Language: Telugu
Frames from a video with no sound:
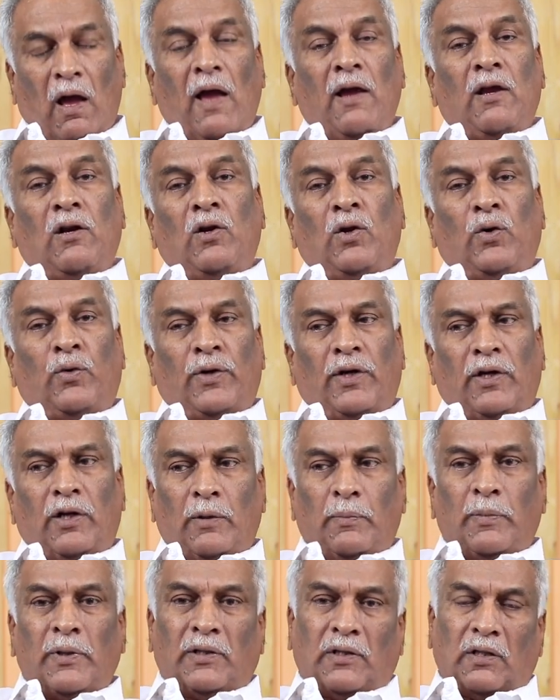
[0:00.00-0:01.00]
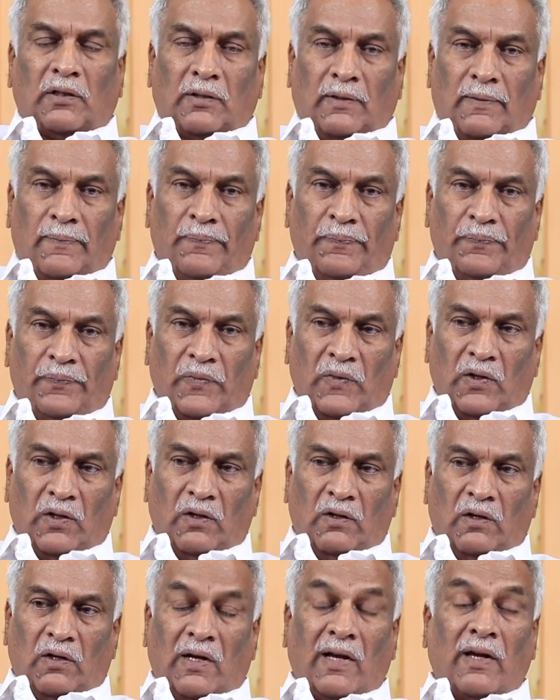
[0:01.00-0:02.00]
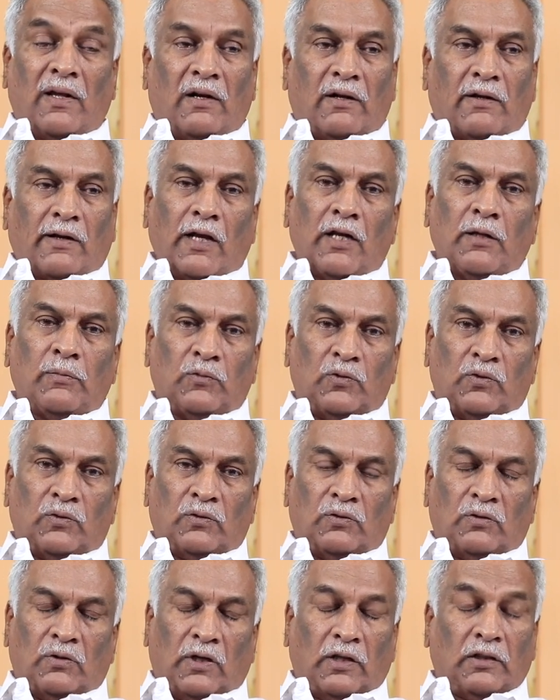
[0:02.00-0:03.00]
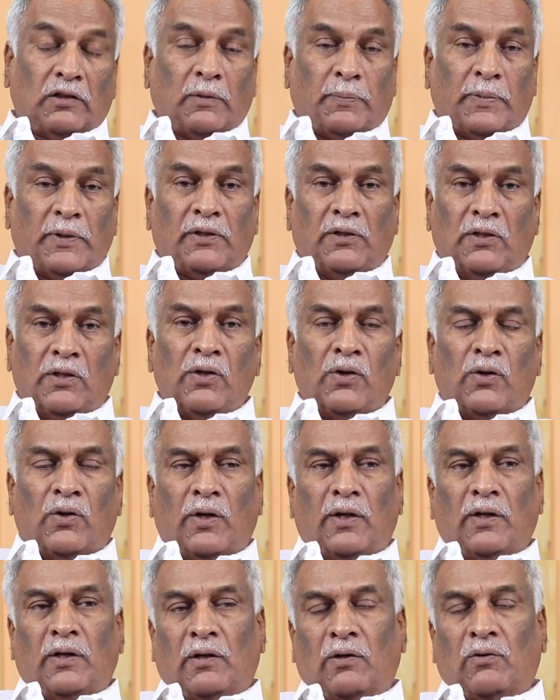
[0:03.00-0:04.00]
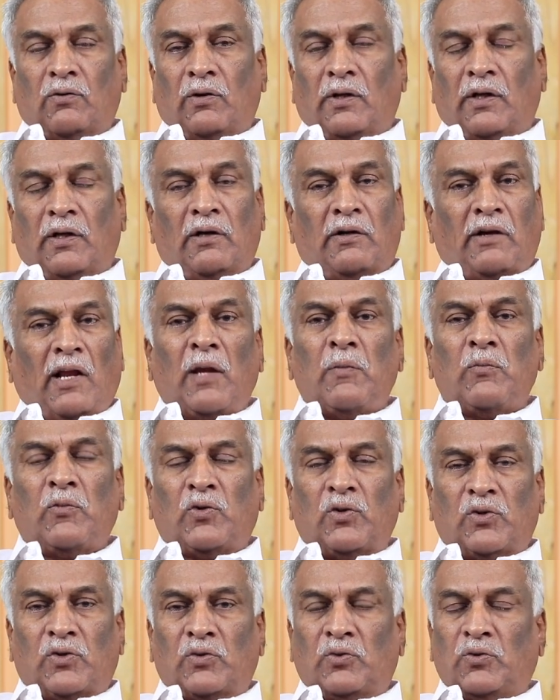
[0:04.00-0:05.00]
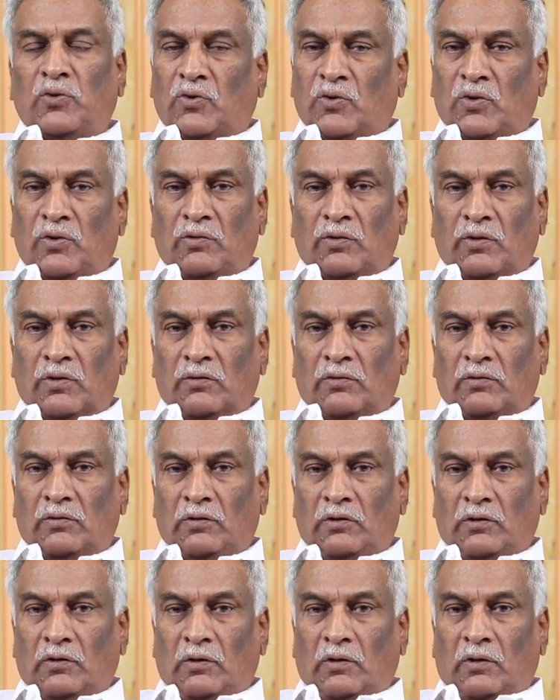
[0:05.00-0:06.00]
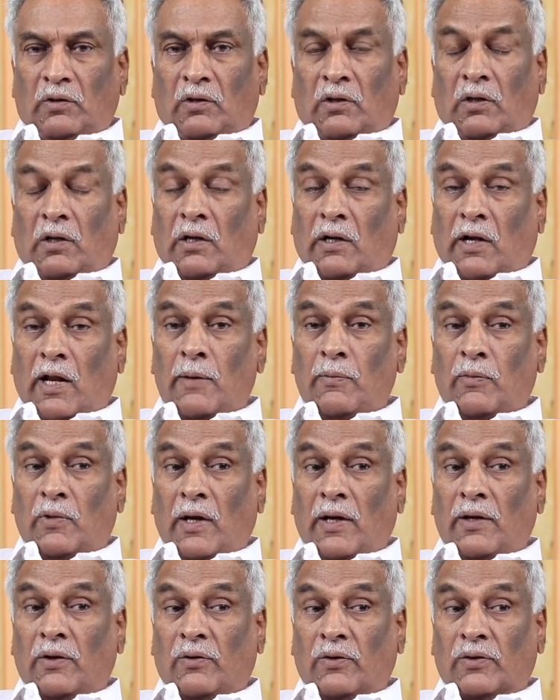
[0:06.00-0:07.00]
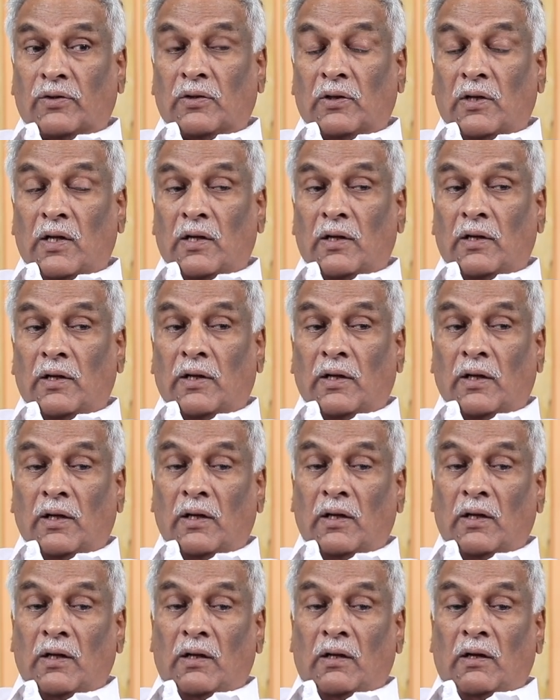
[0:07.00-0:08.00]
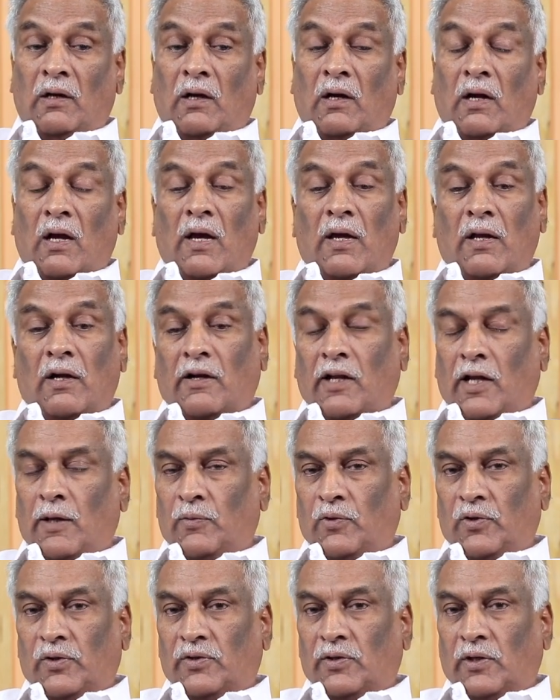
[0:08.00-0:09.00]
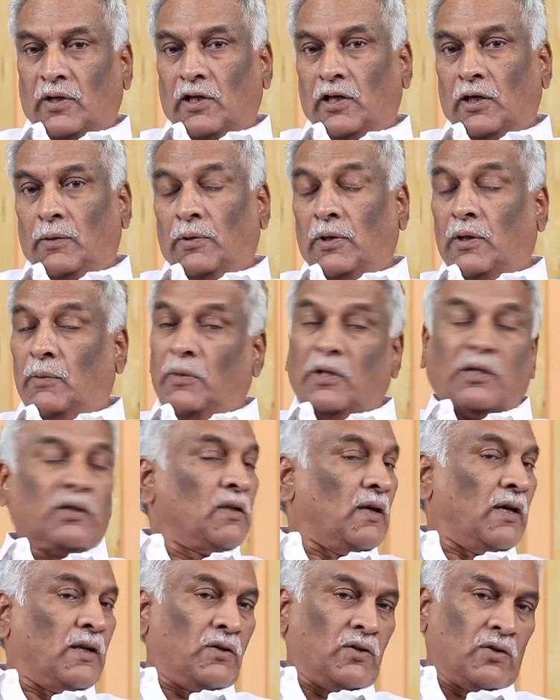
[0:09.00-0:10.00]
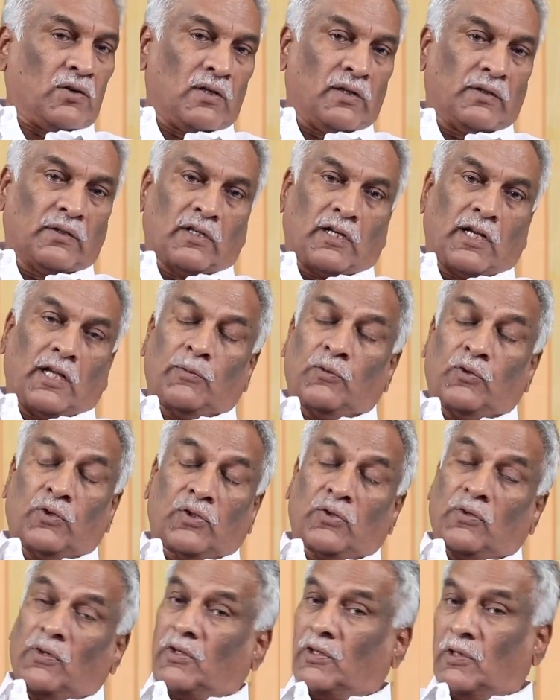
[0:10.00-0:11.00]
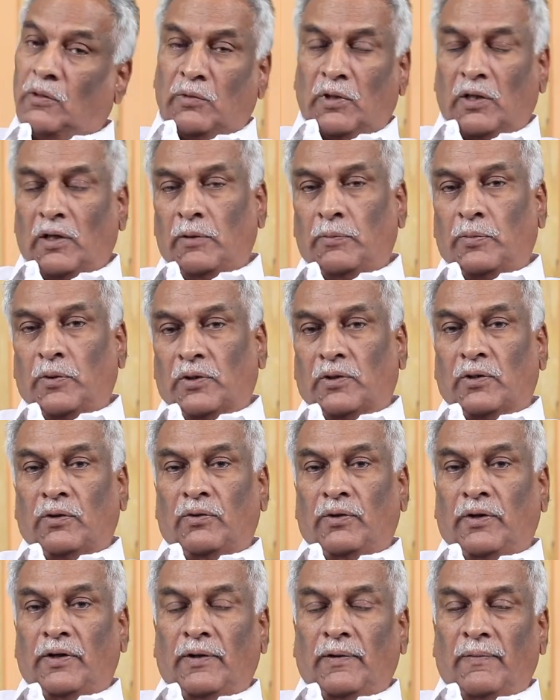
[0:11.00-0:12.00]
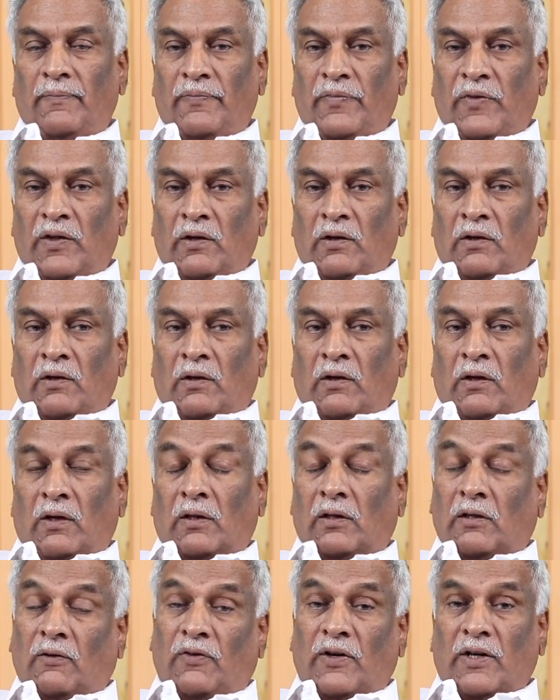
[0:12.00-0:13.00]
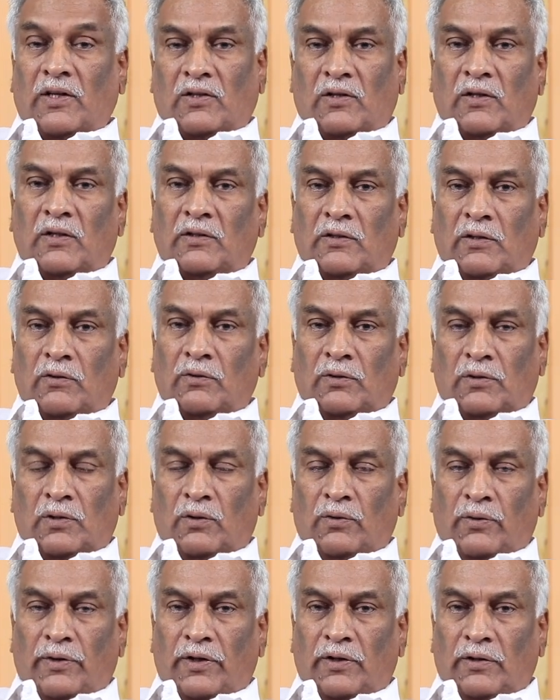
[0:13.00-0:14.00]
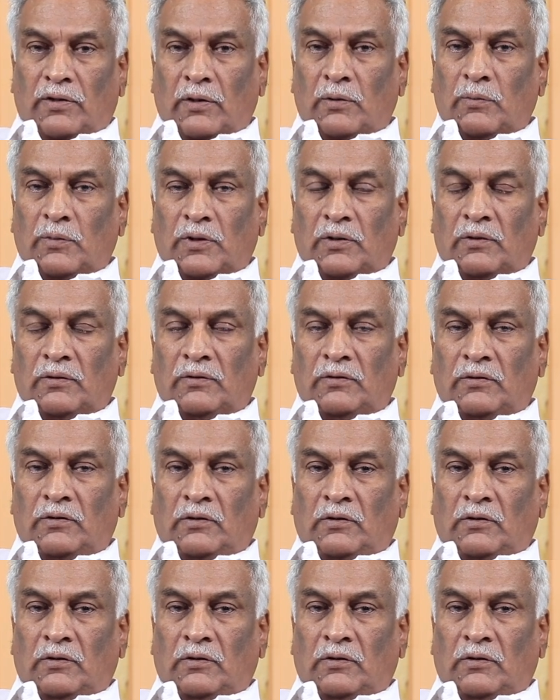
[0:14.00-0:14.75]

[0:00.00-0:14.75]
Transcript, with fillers: ఆయనలో ఉన్న నిబద్ధత ఆయన టైము అంత పెద్ద హీరో అయినా కూడా ఆయన టైంకి వచ్చి కూర్చునేవారు ఆ టైంకి ఆయన వస్తున్నారంటే ఆయన టైంకి వచ్చారు కాబట్టి మిగతా ఆర్టిస్టులు అంత టైంకి వచ్చేవారు సినిమాలు అయిపోతూ ఉండే అంత ఫాస్ట్గా జరుగుతూ ఉండే సినిమాలు